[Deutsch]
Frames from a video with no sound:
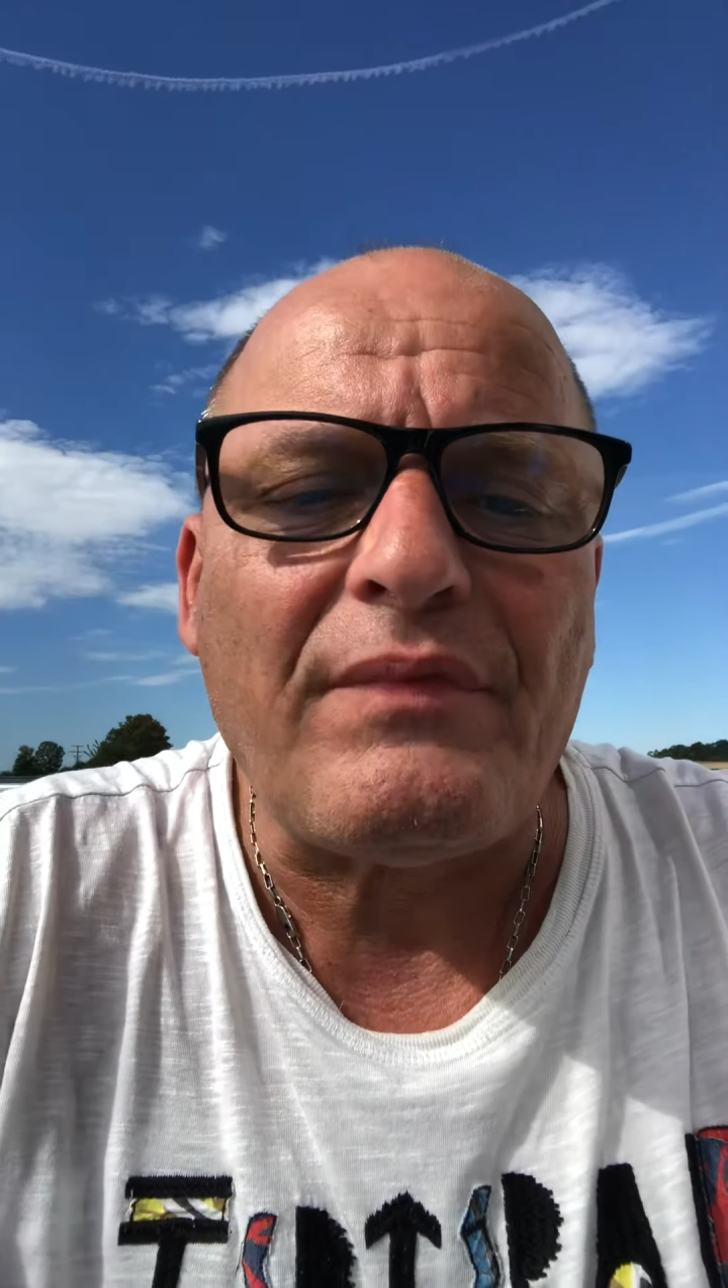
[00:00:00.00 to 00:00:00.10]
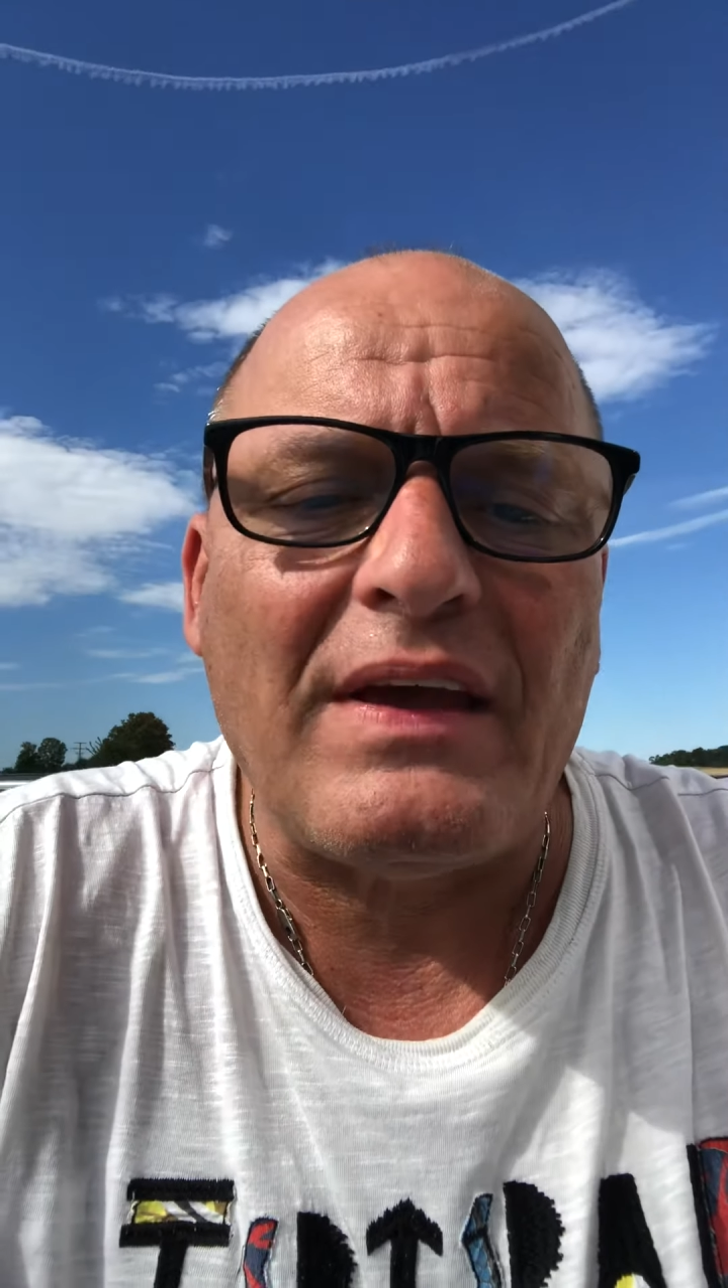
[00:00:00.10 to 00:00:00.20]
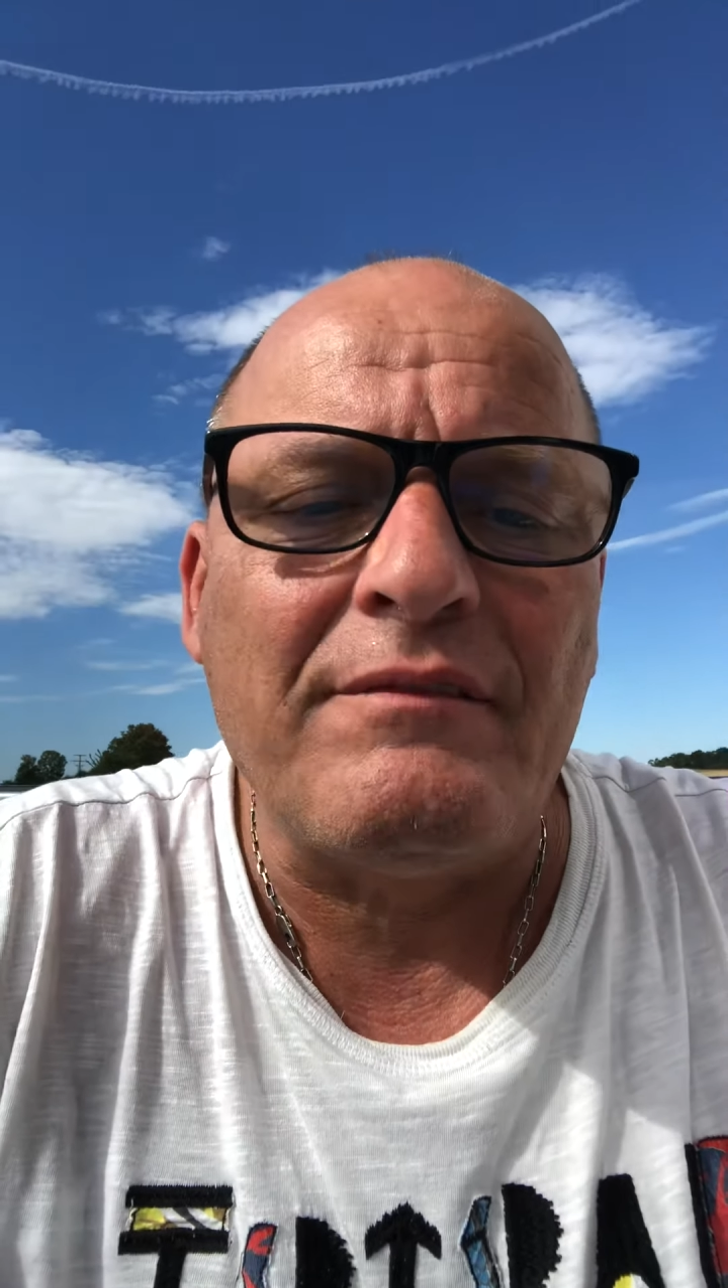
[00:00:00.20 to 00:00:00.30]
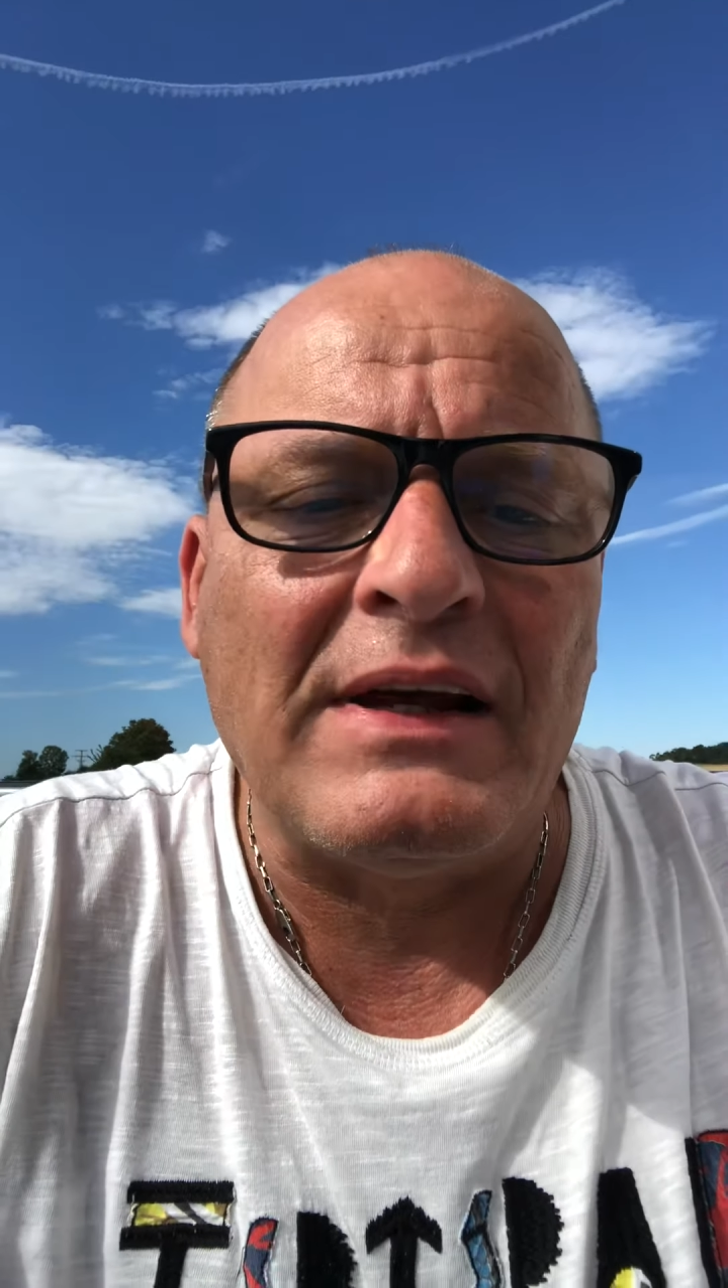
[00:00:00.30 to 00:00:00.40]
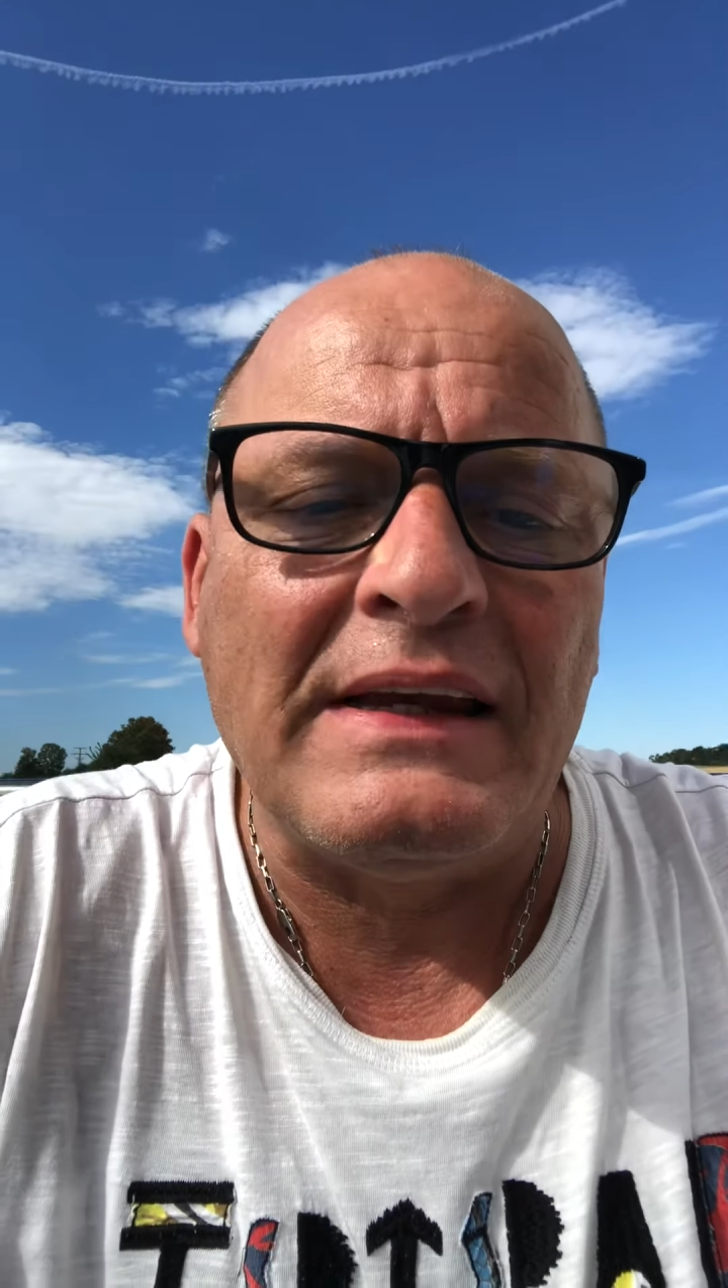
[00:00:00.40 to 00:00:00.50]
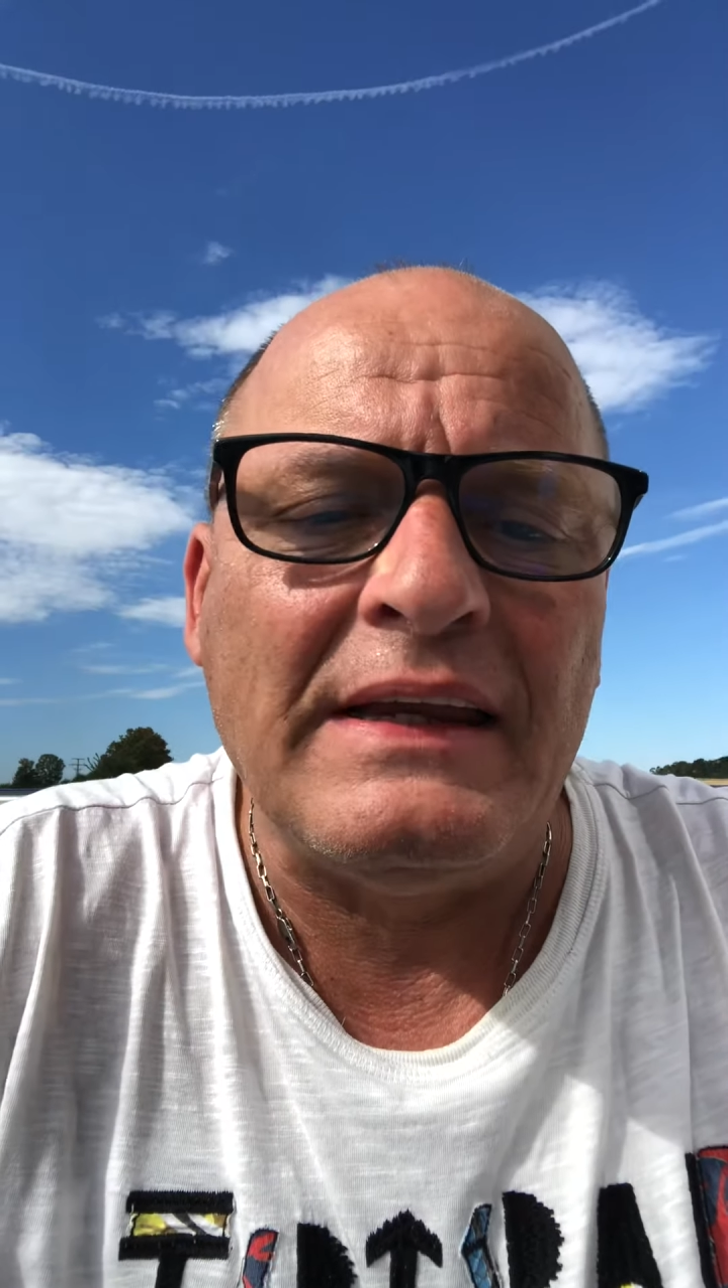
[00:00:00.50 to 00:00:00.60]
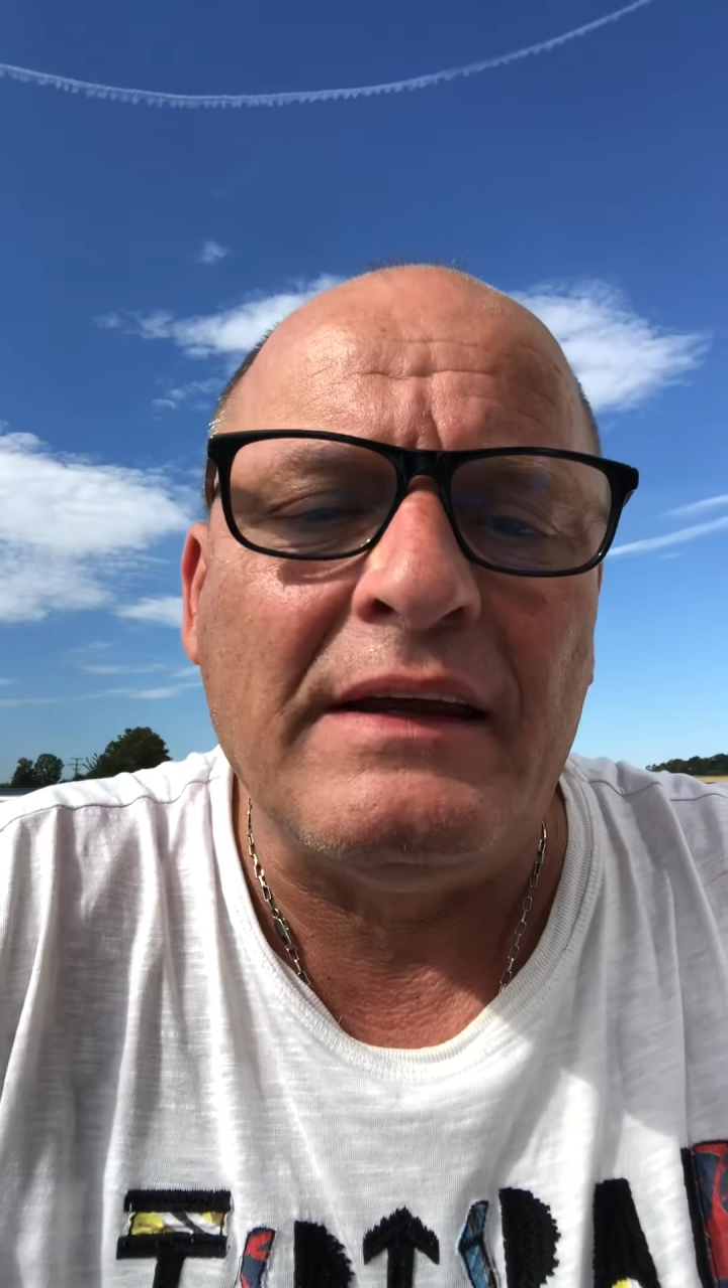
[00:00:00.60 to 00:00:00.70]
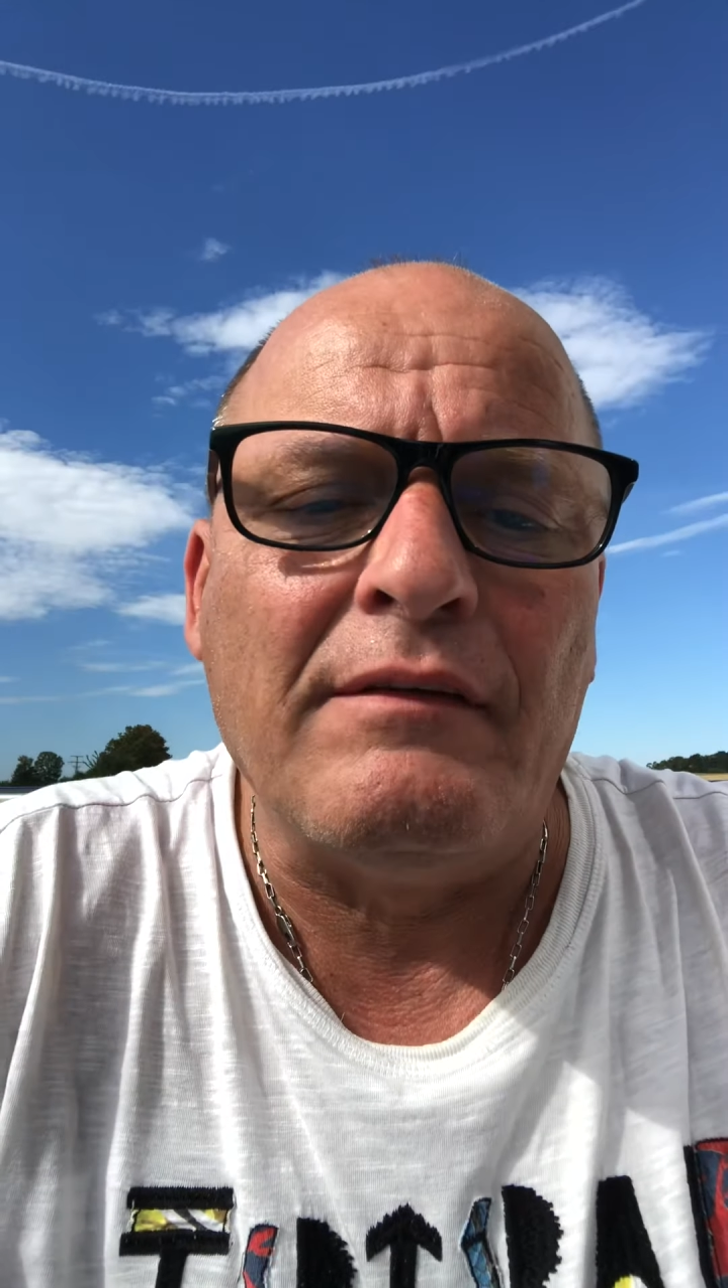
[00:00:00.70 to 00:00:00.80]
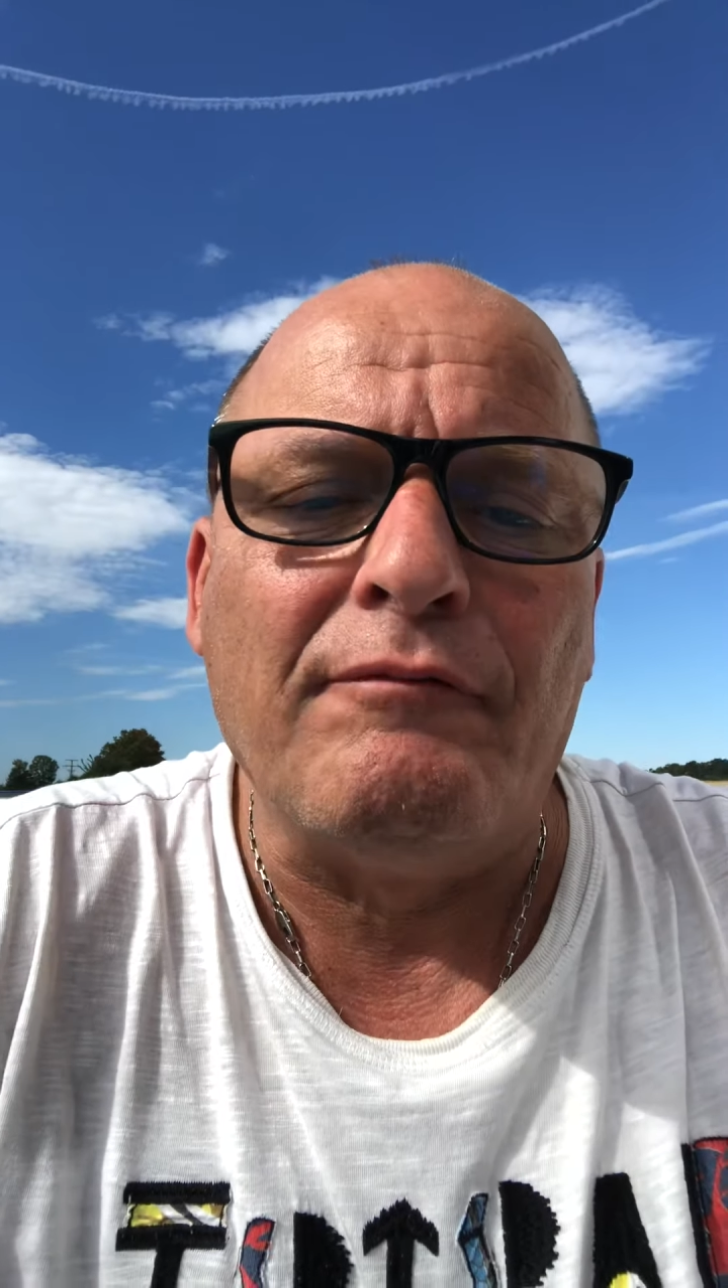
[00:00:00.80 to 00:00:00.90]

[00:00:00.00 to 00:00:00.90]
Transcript: weil die